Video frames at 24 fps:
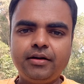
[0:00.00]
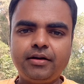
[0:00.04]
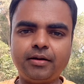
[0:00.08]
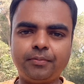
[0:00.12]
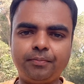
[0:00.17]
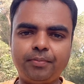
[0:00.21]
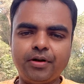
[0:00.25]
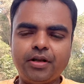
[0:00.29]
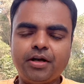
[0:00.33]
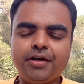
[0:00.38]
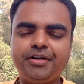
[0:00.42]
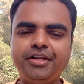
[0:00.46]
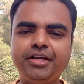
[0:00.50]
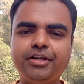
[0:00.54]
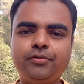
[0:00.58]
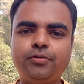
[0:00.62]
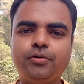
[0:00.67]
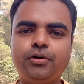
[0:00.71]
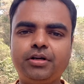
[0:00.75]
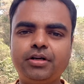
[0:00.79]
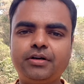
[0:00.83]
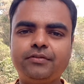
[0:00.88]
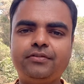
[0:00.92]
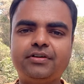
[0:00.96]
ट्रिपल आईटी
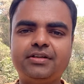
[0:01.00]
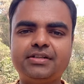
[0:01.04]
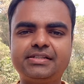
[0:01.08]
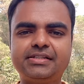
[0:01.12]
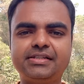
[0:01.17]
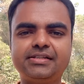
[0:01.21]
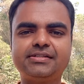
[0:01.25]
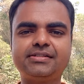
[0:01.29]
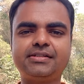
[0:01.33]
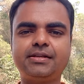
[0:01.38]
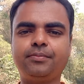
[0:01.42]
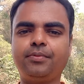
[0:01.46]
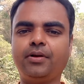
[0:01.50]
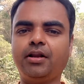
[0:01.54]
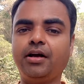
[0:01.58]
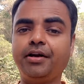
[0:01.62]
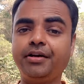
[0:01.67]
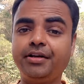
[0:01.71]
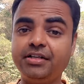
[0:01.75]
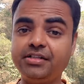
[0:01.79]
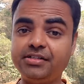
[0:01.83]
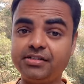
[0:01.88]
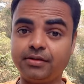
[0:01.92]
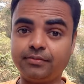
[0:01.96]
कोटा वर्सेस ट्रिपल
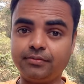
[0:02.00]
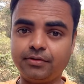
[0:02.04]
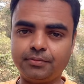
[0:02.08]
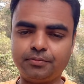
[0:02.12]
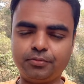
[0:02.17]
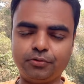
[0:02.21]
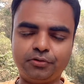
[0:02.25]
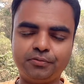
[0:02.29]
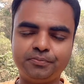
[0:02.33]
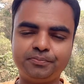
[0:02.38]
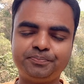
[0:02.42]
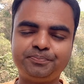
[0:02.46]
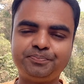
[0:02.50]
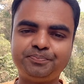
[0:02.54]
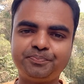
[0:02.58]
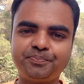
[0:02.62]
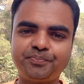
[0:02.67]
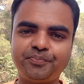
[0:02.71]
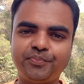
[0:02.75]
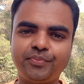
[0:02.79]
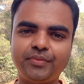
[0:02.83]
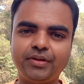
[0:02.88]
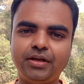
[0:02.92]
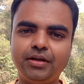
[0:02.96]
आईटी जबलपुर
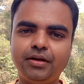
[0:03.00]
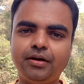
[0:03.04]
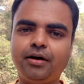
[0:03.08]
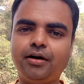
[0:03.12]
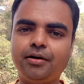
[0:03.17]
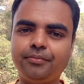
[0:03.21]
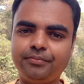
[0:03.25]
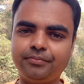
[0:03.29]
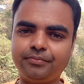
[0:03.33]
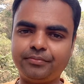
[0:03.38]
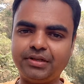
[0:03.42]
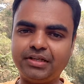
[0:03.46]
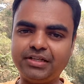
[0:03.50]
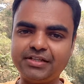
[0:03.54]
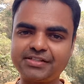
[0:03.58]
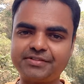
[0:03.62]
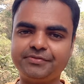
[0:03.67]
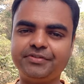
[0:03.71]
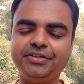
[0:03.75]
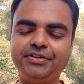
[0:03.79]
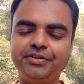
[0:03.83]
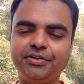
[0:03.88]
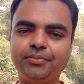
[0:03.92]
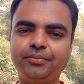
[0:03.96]
हम इस
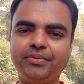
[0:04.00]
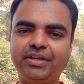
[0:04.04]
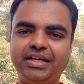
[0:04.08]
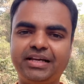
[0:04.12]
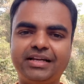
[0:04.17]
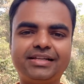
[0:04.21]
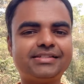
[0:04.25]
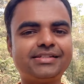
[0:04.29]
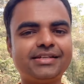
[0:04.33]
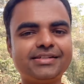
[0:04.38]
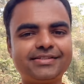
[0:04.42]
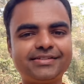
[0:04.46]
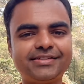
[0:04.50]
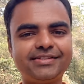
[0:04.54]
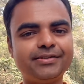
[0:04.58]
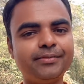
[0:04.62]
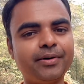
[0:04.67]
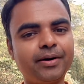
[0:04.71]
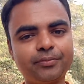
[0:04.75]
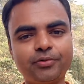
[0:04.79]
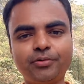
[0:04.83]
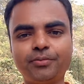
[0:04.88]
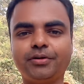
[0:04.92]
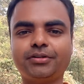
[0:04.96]
वीडियो में ऐसे ऐसी चीज़ें
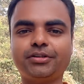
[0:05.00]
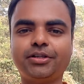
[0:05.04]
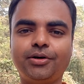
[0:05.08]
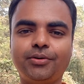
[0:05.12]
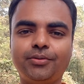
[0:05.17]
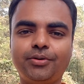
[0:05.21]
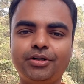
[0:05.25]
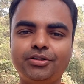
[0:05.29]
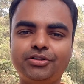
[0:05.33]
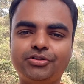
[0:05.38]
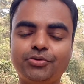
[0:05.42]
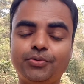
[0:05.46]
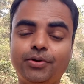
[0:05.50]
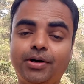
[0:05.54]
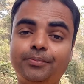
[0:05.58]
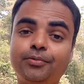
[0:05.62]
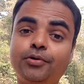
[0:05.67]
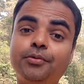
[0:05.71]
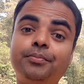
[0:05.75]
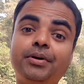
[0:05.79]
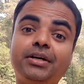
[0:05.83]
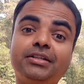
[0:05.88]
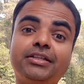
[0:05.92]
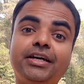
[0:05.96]
आपको बताऊंगा जो
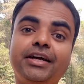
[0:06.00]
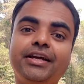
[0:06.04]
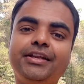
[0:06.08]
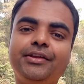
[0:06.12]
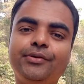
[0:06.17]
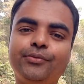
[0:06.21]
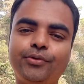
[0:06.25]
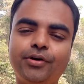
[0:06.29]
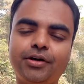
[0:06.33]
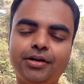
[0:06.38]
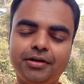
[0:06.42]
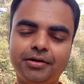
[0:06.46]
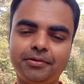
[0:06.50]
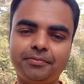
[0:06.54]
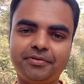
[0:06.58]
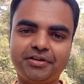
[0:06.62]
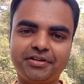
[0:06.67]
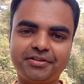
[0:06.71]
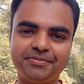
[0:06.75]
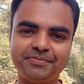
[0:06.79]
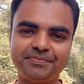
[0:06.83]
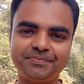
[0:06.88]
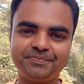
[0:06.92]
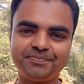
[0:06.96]
आपको पता ही नहीं होगा लगभग
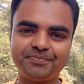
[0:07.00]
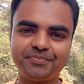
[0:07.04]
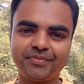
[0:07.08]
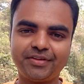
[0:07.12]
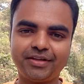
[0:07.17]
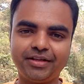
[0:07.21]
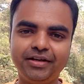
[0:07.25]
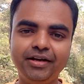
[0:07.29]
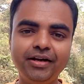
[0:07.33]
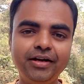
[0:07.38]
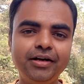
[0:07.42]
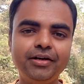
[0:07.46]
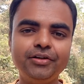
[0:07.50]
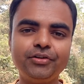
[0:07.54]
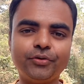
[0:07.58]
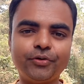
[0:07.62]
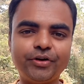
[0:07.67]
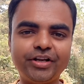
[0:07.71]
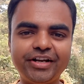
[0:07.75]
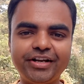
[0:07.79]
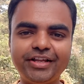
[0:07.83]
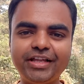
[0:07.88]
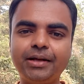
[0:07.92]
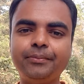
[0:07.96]
तो
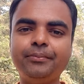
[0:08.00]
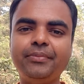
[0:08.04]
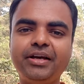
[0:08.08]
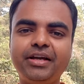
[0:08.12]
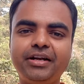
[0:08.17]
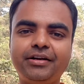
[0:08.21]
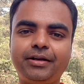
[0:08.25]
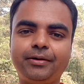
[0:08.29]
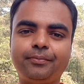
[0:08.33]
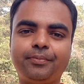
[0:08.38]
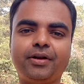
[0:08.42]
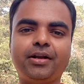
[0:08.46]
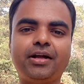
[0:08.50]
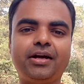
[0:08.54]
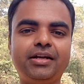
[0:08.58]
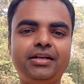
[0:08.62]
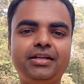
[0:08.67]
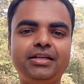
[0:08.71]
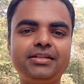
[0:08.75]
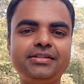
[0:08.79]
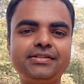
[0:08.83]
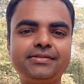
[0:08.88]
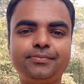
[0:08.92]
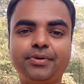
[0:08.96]
इंडिया में ट्रिपल
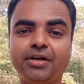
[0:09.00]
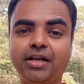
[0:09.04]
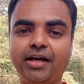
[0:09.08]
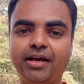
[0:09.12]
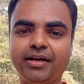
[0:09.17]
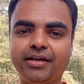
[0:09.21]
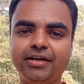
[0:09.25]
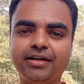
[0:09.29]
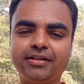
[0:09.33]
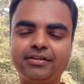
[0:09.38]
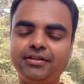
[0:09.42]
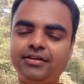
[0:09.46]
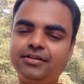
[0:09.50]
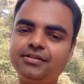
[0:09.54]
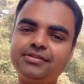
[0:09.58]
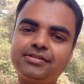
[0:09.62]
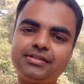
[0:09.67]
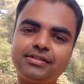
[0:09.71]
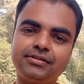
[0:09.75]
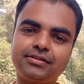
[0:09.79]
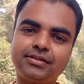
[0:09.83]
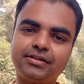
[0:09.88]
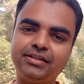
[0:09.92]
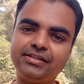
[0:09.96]
आई बनाया गया था
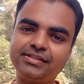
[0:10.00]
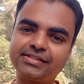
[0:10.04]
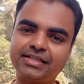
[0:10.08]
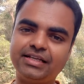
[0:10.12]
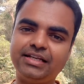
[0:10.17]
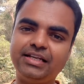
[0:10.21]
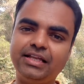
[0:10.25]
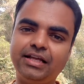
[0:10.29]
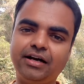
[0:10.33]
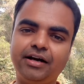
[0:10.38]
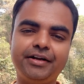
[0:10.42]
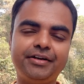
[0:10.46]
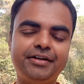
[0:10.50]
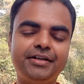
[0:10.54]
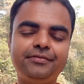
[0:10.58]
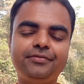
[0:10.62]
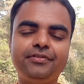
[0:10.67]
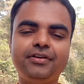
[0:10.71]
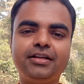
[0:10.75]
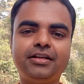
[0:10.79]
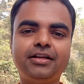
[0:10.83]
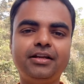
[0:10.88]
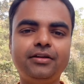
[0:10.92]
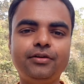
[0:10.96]
किसके लिए आईटी
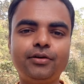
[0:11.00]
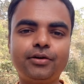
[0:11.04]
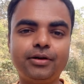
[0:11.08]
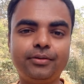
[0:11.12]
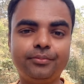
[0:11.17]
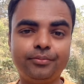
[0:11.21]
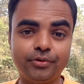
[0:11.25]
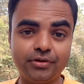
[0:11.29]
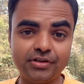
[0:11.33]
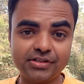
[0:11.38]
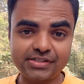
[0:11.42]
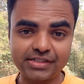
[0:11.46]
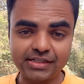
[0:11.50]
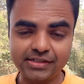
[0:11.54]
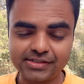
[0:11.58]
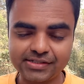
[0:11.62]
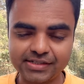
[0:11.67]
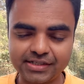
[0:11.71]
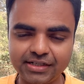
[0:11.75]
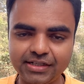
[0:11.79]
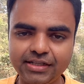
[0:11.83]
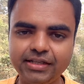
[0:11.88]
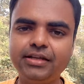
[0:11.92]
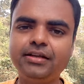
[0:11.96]
फील्ड के लिए और कंप्यूटर साइंस
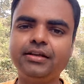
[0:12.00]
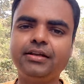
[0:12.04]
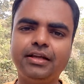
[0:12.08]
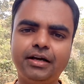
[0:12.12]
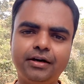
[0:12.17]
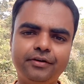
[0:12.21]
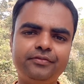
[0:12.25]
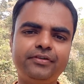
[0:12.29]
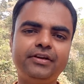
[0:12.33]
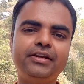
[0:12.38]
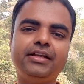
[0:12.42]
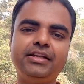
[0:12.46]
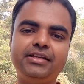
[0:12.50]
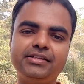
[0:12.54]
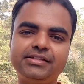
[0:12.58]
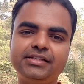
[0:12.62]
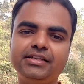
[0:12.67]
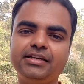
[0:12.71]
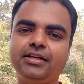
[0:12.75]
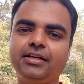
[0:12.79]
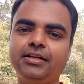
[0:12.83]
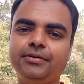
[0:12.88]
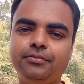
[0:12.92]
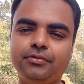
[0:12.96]
के लिए या फिर ईसी
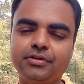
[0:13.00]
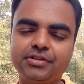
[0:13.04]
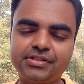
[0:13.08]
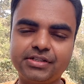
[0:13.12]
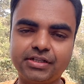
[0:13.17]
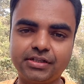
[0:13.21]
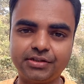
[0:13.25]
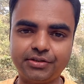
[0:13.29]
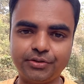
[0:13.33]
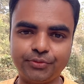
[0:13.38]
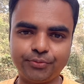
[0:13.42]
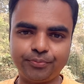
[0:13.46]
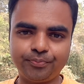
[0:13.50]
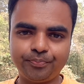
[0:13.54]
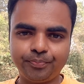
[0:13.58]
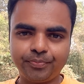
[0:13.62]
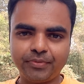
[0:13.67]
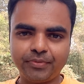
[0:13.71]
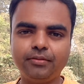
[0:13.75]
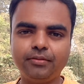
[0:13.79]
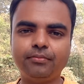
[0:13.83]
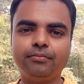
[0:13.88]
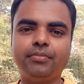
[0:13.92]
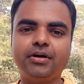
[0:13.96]
e के लिए बोल सकते हो
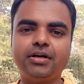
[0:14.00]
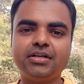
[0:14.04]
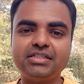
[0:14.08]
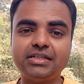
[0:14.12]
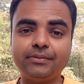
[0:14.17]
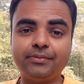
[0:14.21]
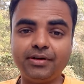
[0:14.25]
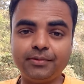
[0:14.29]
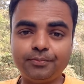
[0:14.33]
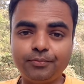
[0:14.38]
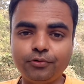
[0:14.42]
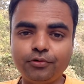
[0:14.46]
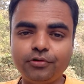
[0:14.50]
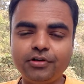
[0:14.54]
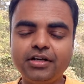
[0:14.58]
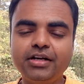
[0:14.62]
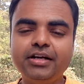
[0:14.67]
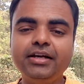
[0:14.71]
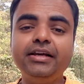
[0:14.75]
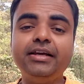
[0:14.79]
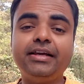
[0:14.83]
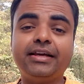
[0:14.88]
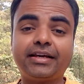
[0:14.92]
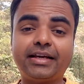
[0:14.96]
बट जबलपुर
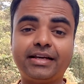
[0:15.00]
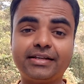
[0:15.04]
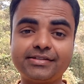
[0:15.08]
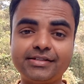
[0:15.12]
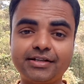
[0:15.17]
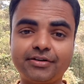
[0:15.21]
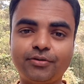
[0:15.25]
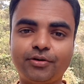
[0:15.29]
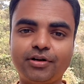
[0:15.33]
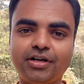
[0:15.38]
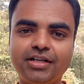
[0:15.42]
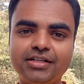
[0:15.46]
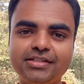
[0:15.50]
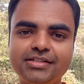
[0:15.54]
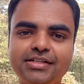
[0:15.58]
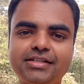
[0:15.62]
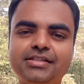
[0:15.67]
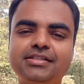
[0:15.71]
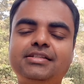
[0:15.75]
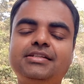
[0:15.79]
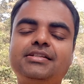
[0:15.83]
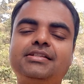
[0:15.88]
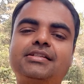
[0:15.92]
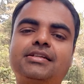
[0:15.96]
एक ऐसा कॉलेज है
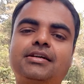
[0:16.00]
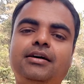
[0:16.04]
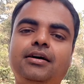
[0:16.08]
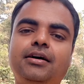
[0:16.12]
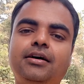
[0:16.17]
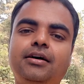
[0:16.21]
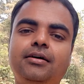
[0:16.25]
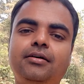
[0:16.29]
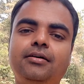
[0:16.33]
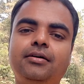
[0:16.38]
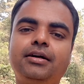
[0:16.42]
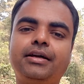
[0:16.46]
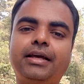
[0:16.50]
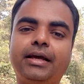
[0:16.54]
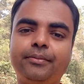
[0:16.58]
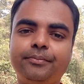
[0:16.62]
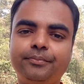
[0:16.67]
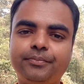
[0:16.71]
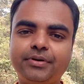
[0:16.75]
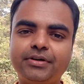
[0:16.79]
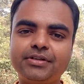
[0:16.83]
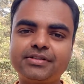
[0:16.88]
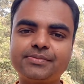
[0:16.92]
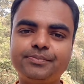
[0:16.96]
जिसका
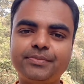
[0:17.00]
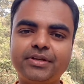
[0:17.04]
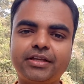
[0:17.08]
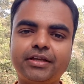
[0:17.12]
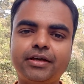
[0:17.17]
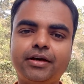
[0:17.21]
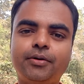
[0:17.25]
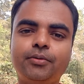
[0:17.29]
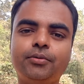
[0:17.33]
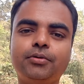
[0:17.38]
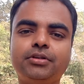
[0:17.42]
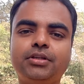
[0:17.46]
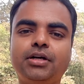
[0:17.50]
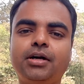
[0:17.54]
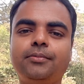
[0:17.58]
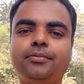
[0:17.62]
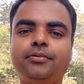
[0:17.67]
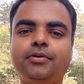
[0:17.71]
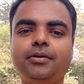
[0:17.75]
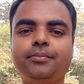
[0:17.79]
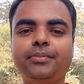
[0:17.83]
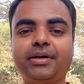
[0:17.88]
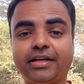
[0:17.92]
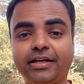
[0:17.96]
कैंपस में क्या होता है
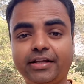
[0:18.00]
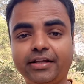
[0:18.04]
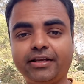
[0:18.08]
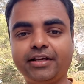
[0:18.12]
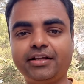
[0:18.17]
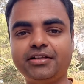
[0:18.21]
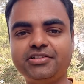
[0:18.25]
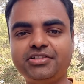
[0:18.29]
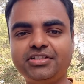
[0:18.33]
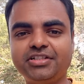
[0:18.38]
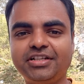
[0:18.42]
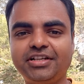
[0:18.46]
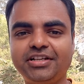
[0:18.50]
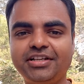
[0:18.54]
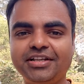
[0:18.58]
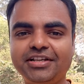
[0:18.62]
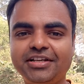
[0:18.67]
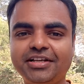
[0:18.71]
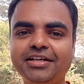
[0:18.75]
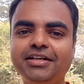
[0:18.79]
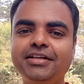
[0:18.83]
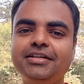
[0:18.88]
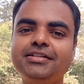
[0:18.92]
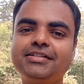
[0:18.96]
आपका मैकेनिकल
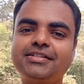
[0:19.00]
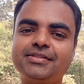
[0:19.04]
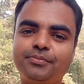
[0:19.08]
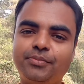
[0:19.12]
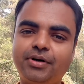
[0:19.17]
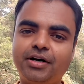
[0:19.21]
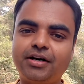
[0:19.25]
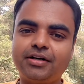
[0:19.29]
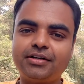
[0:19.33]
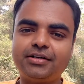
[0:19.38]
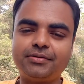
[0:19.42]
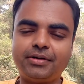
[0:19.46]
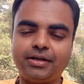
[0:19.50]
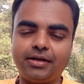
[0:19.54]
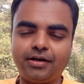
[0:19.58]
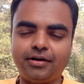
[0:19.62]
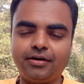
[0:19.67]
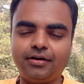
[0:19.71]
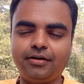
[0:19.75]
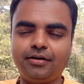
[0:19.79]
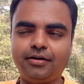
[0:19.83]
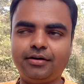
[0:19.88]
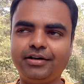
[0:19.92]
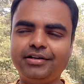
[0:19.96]
इंजीनियरिंग स्मार्ट
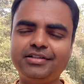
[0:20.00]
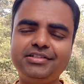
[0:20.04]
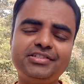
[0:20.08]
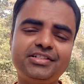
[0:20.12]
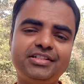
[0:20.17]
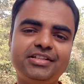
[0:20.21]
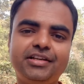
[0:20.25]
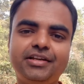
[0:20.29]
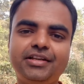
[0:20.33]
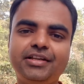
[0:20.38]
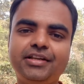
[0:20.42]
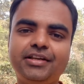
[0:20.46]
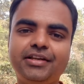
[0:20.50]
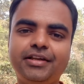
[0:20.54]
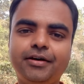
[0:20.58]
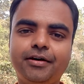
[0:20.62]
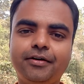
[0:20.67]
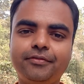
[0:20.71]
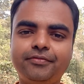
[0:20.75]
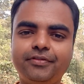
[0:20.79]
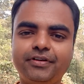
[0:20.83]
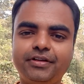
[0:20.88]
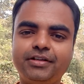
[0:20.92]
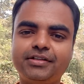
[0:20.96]
इंजीनियरिंग
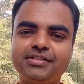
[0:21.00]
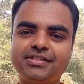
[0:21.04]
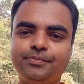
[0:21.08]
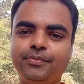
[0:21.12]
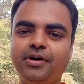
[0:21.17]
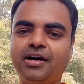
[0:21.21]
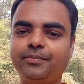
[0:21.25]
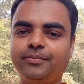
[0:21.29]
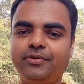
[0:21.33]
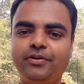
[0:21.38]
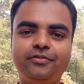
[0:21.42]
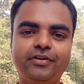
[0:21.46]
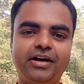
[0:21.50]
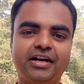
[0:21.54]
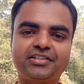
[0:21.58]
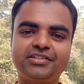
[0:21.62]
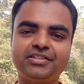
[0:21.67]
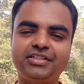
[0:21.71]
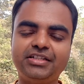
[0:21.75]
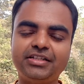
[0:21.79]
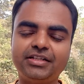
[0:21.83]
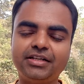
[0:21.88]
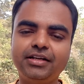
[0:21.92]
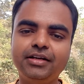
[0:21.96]
या फिर स्मार्ट
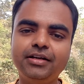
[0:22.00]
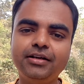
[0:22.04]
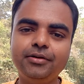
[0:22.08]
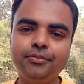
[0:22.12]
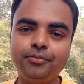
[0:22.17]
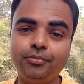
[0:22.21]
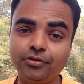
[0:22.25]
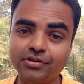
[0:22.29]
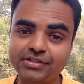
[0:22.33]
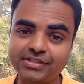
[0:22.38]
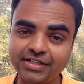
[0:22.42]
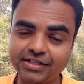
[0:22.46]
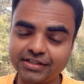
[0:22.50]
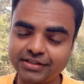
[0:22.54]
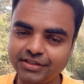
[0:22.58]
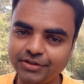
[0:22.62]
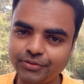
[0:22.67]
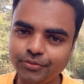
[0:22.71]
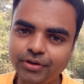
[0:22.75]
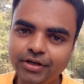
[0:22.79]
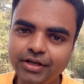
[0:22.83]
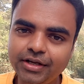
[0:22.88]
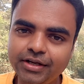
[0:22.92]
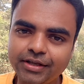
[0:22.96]
मैनुफैक्चरिंग बोल सकते
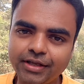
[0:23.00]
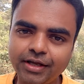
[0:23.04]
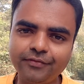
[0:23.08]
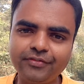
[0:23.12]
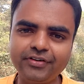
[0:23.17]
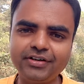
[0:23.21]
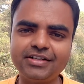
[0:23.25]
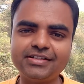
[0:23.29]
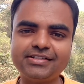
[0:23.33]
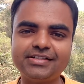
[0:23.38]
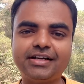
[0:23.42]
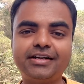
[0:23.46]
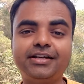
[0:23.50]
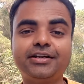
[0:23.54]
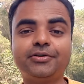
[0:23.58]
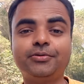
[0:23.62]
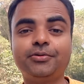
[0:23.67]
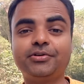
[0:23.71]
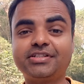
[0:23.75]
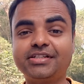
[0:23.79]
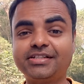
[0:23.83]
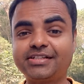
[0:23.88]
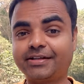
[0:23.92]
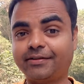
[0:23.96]
हो या फिर डिज़ाइनर
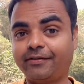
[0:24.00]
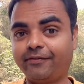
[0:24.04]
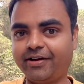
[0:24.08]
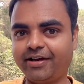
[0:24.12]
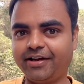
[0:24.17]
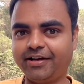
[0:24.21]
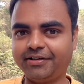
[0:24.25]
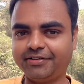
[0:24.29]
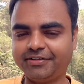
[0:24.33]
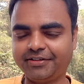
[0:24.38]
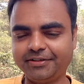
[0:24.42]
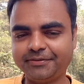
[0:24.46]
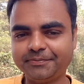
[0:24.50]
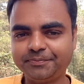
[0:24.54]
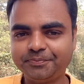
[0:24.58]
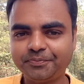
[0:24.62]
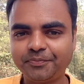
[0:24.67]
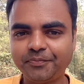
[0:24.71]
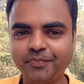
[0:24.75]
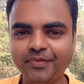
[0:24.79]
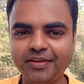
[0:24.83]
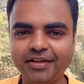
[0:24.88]
कोर्सेज करवाया जाता है